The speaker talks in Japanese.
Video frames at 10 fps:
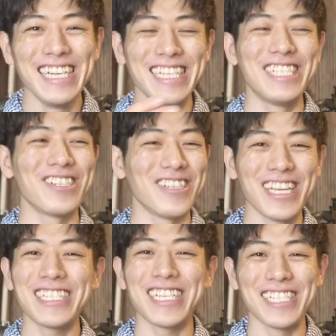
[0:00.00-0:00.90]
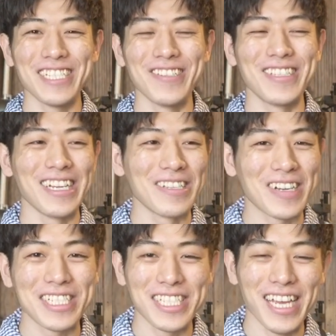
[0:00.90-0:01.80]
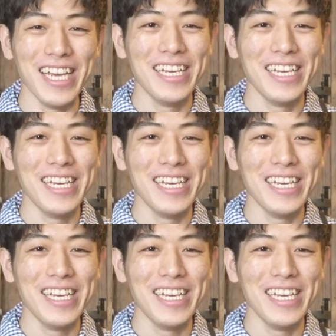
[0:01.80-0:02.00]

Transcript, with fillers: 一緒にね写真撮ったりとかして、